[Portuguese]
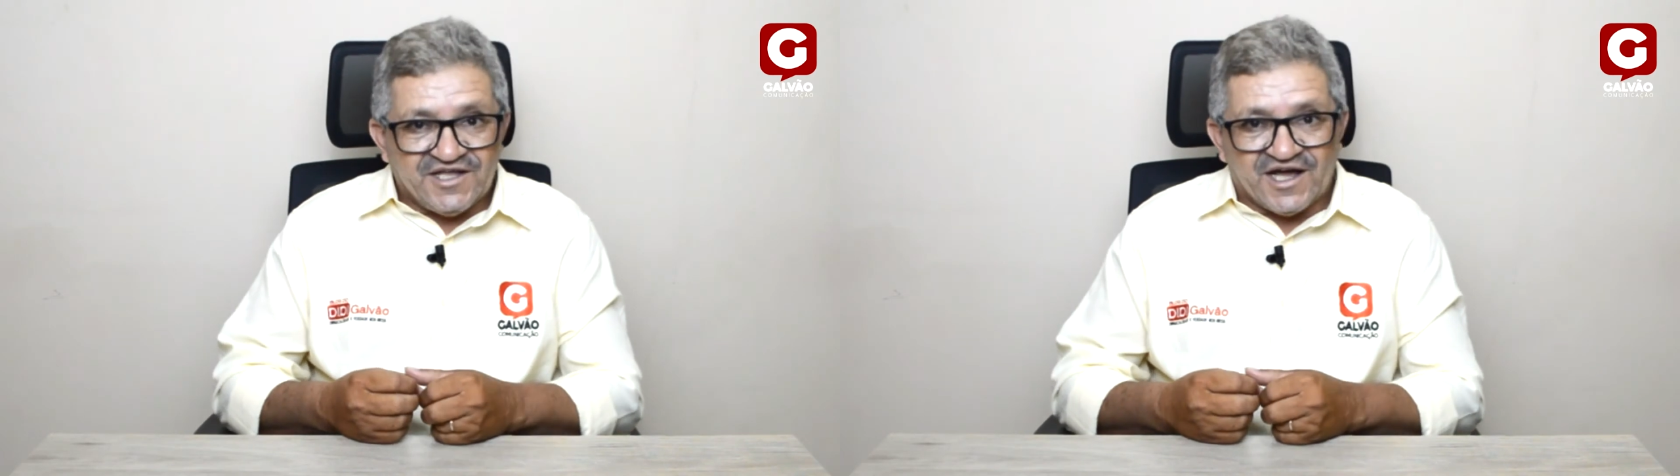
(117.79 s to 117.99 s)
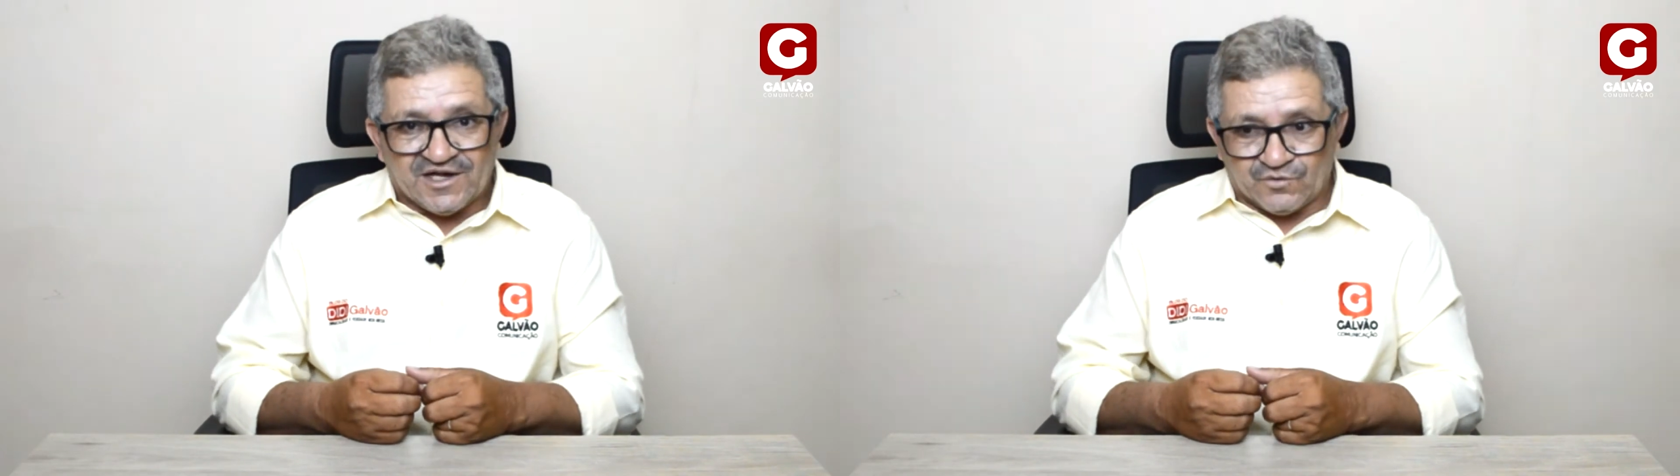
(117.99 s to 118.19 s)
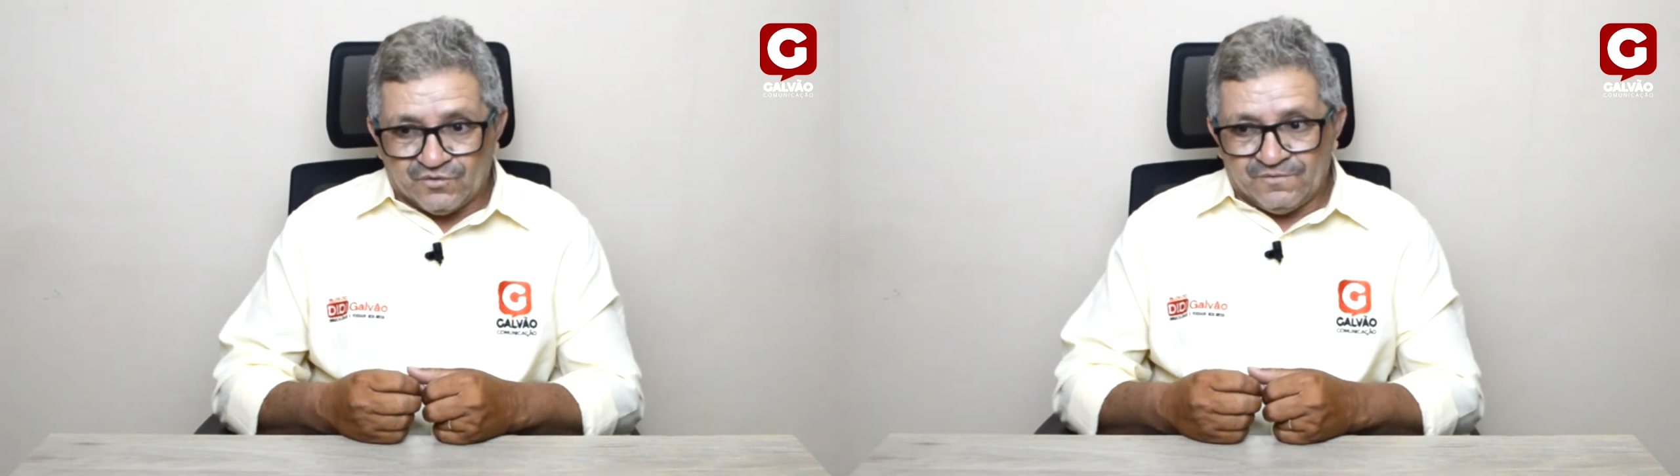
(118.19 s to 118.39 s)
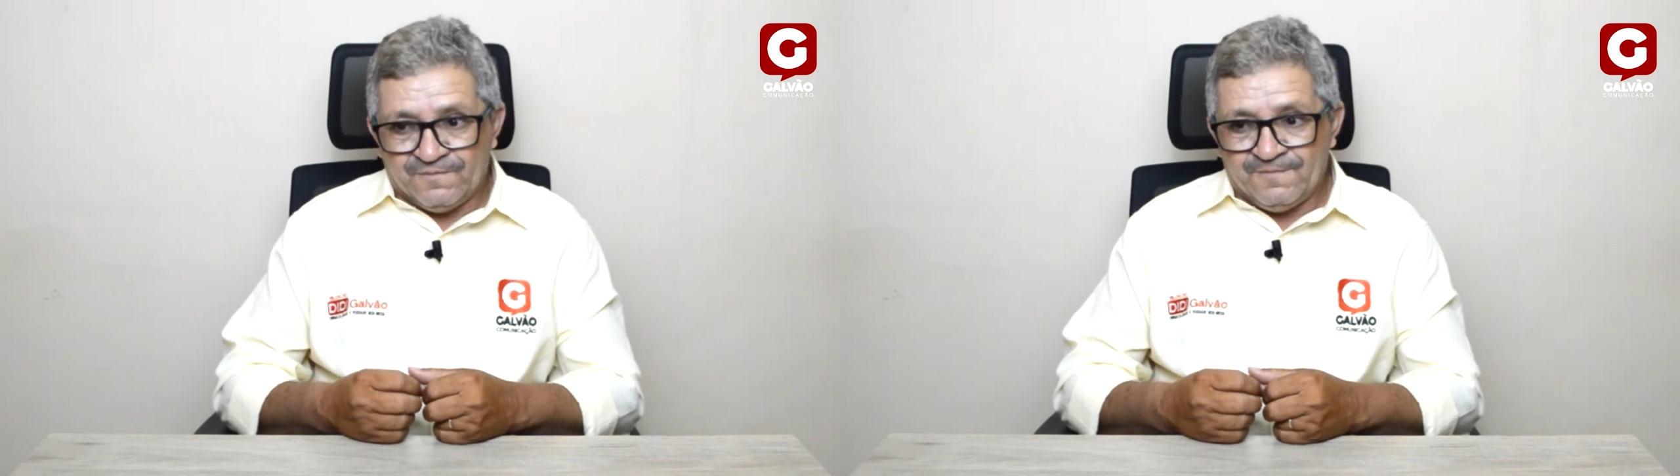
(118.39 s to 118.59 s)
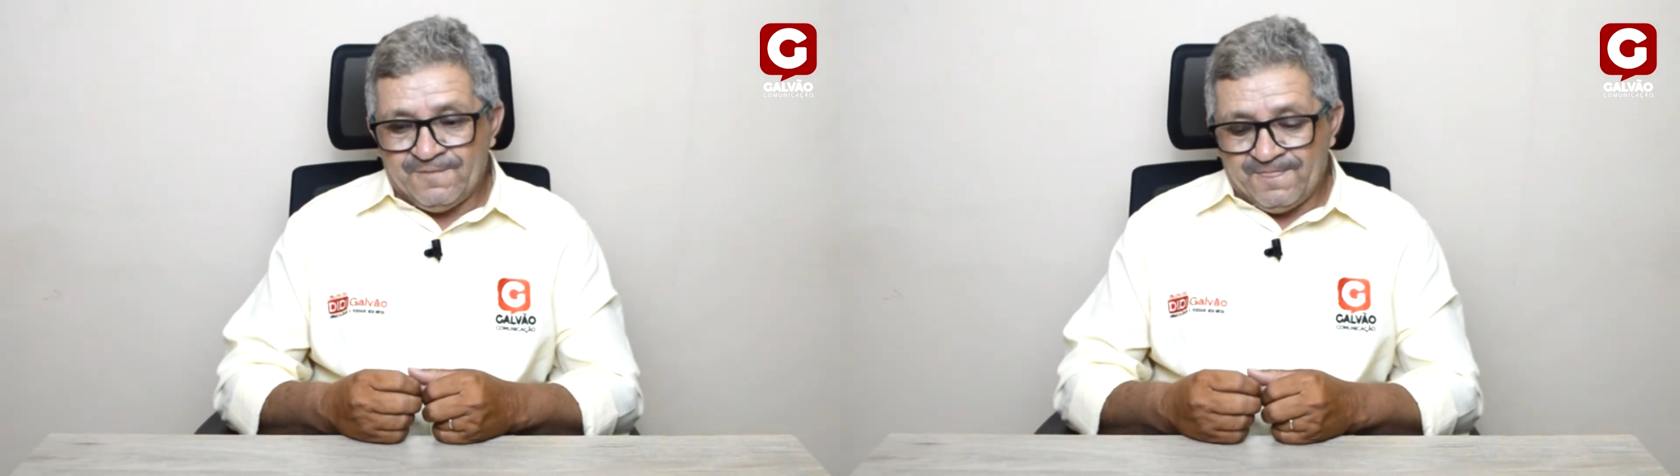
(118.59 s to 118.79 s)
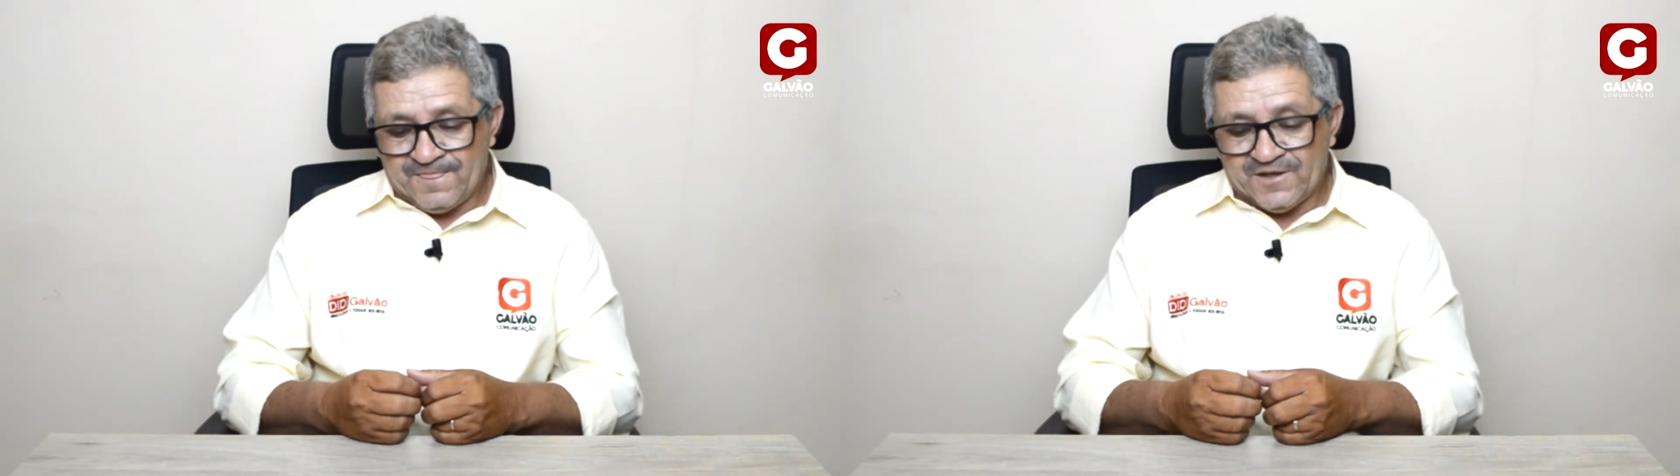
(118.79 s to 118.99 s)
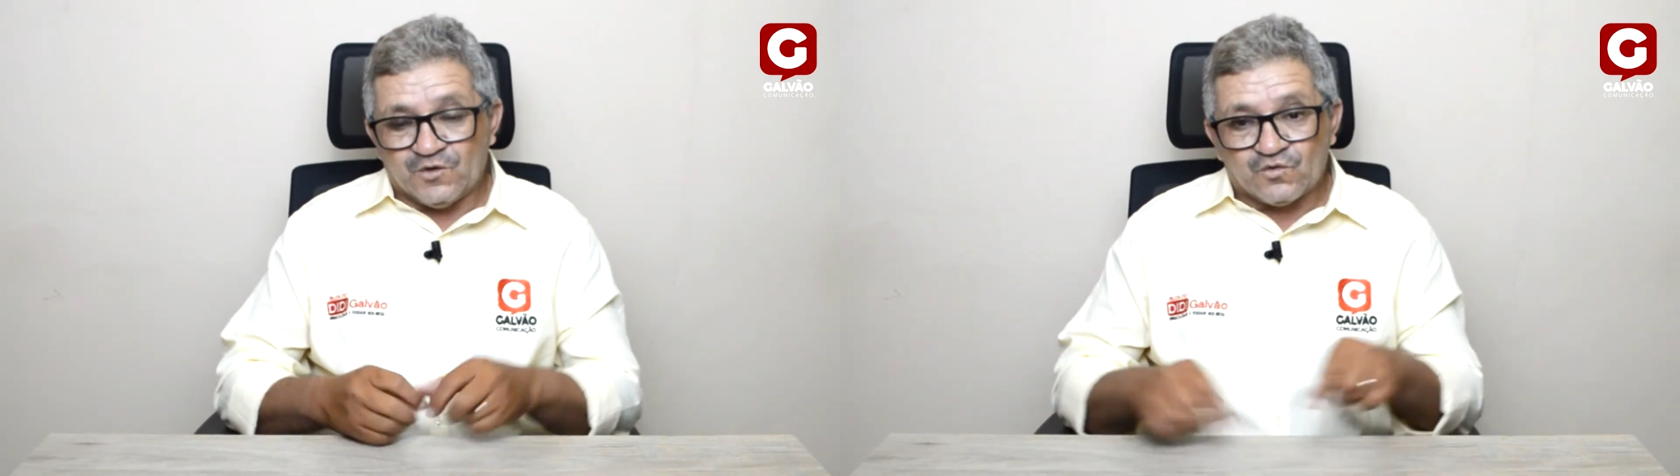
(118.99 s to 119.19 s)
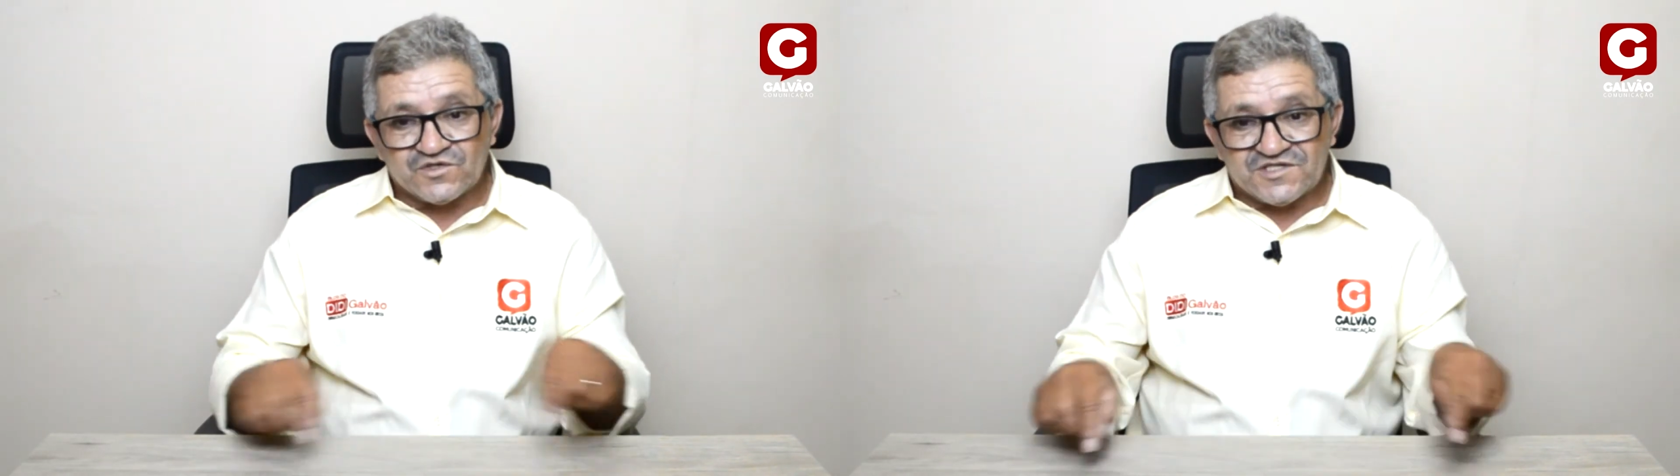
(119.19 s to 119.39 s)
diálogo.
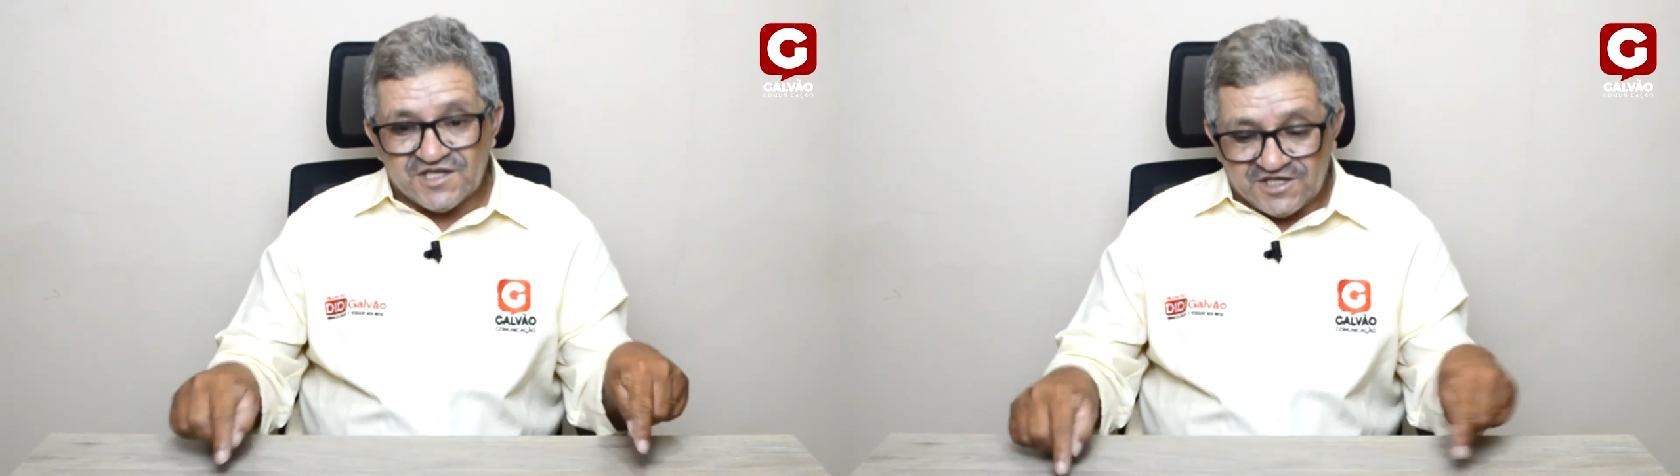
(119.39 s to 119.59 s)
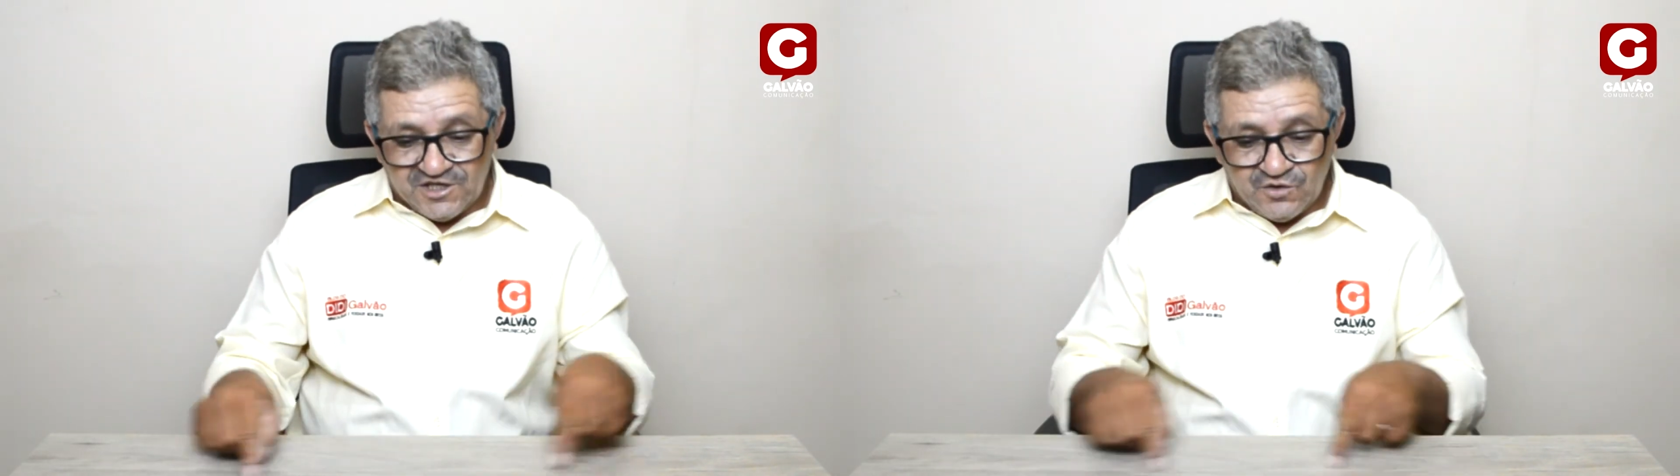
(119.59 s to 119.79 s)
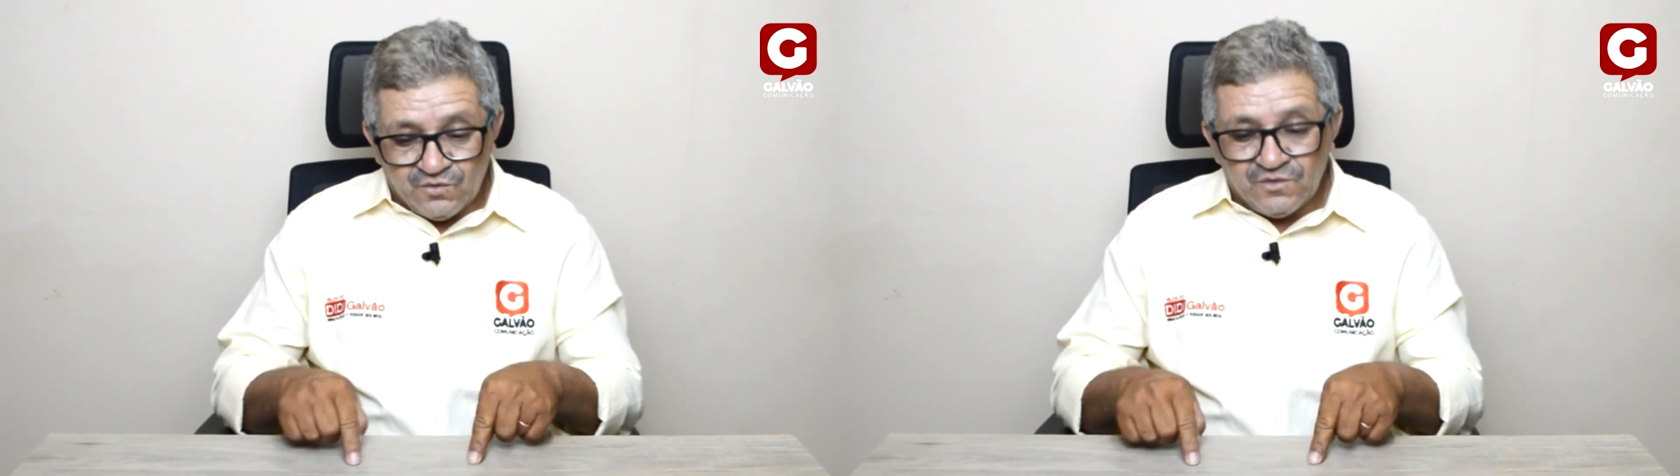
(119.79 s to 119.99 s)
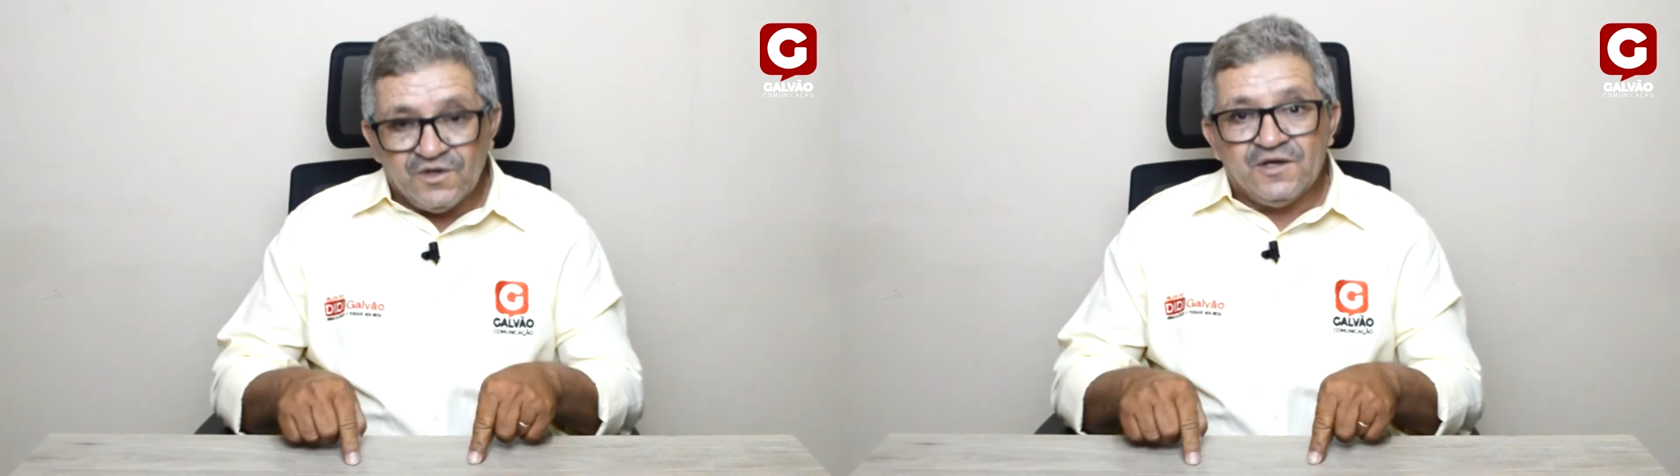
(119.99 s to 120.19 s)
Ele conseguiu